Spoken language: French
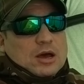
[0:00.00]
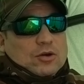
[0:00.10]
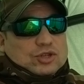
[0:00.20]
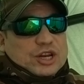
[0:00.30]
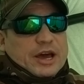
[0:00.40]

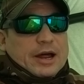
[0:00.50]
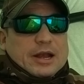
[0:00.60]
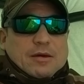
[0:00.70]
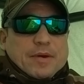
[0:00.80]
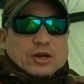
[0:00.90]
en général,
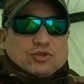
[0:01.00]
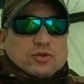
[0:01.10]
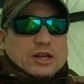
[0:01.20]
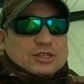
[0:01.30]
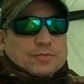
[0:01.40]
les berges où il
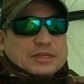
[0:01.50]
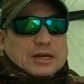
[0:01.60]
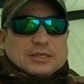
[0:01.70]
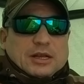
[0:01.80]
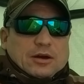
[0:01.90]
y a les
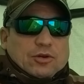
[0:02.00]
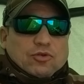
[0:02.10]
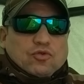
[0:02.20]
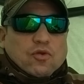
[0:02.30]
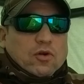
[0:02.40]
obstacles, c'est là que le
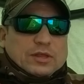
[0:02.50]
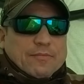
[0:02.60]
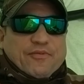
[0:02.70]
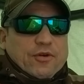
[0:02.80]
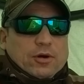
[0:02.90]
courant
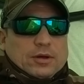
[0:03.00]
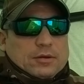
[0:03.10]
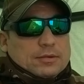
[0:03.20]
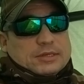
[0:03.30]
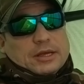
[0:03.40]
tape
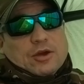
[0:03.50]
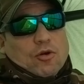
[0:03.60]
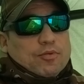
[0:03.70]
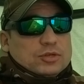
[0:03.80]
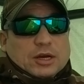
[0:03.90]
fort. C'est d'ailleurs
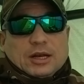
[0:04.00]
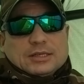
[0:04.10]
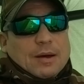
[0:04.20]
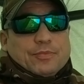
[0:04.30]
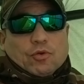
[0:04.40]
pour ça que les
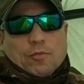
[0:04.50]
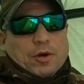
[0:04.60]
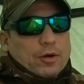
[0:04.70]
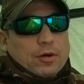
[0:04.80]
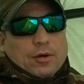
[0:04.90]
arbres
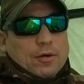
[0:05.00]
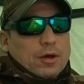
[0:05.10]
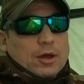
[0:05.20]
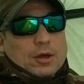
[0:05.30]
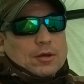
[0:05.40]
tombent
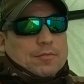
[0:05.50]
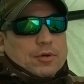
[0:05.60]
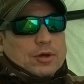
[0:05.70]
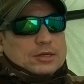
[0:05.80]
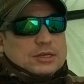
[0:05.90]

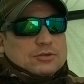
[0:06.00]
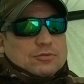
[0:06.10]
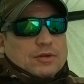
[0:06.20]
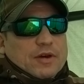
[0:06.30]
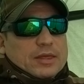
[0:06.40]
pendant la saison
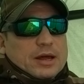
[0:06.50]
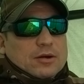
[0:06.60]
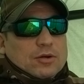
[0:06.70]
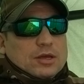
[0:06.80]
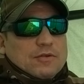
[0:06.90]
hivernale
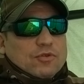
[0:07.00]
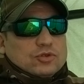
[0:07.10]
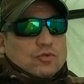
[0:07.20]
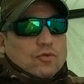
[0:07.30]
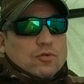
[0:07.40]
quand les niveaux
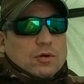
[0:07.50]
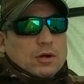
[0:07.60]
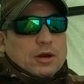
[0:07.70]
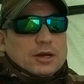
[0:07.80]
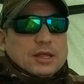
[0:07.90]
sont hauts.
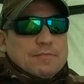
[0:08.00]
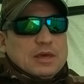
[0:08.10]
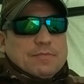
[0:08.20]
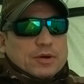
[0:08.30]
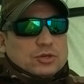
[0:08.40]
Quoi. Là, le
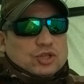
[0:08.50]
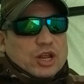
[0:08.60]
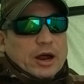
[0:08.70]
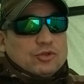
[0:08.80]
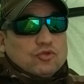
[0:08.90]
débit passe en
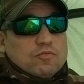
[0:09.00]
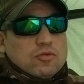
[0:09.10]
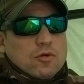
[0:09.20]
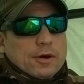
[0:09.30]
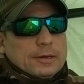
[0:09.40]
général tout bout.
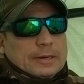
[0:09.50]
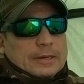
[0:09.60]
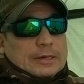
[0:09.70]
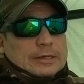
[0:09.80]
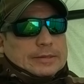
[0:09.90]
Quoi.
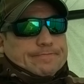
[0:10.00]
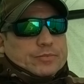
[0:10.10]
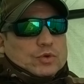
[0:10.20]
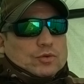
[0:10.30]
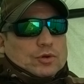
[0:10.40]

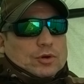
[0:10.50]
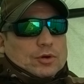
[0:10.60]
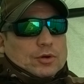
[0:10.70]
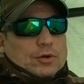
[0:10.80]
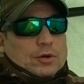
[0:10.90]
Donc
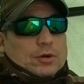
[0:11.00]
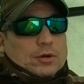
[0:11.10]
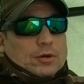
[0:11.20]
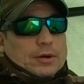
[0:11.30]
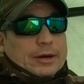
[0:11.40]

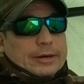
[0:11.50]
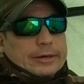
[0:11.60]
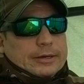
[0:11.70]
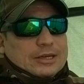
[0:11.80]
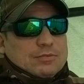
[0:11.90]

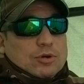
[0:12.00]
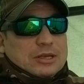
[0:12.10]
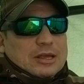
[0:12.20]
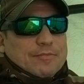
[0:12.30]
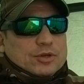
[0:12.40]
voilà,
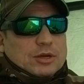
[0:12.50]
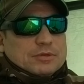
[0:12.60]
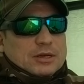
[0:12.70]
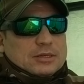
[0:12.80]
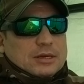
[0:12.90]
exploiter des postes comme
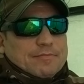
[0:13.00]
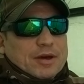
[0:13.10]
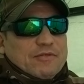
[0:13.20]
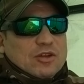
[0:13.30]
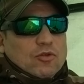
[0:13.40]
ça, c'est pas
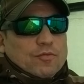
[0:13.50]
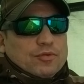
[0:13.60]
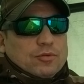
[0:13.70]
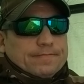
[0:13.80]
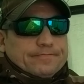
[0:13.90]
évident non plus.